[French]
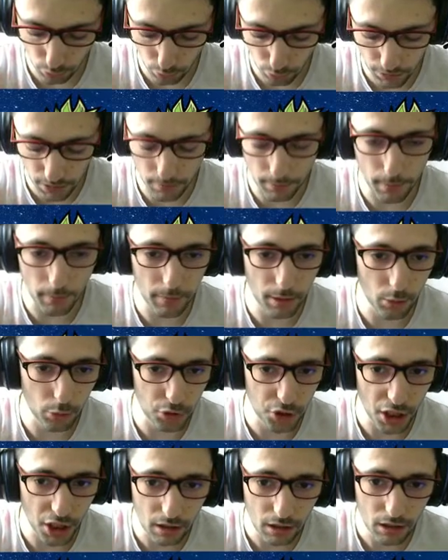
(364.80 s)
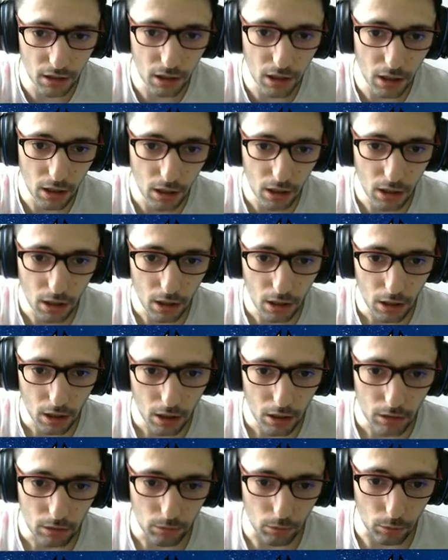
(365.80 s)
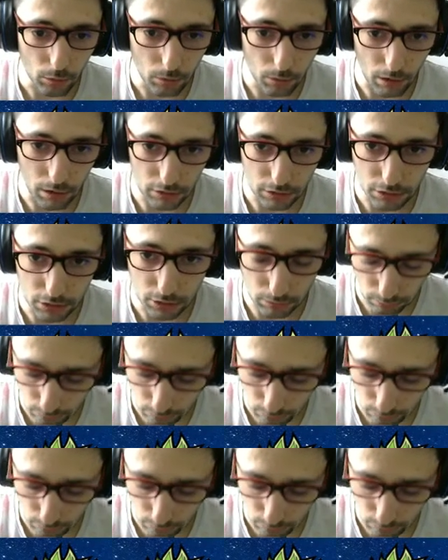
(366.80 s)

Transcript: lui il est pas mal entier. Donc voilà, sinon